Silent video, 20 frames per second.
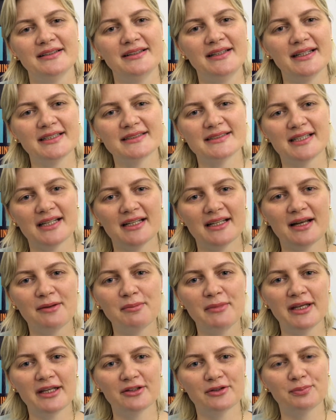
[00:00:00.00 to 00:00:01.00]
desse
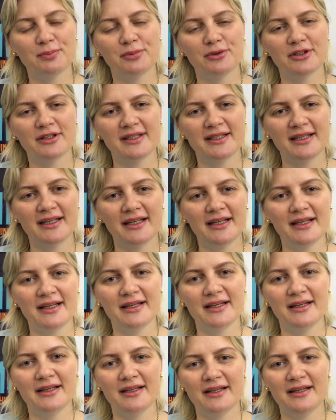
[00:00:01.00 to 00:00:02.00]
treinamento,
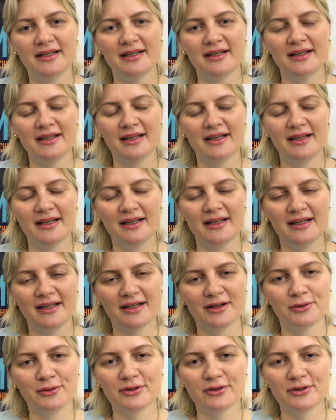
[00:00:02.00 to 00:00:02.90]
porque é,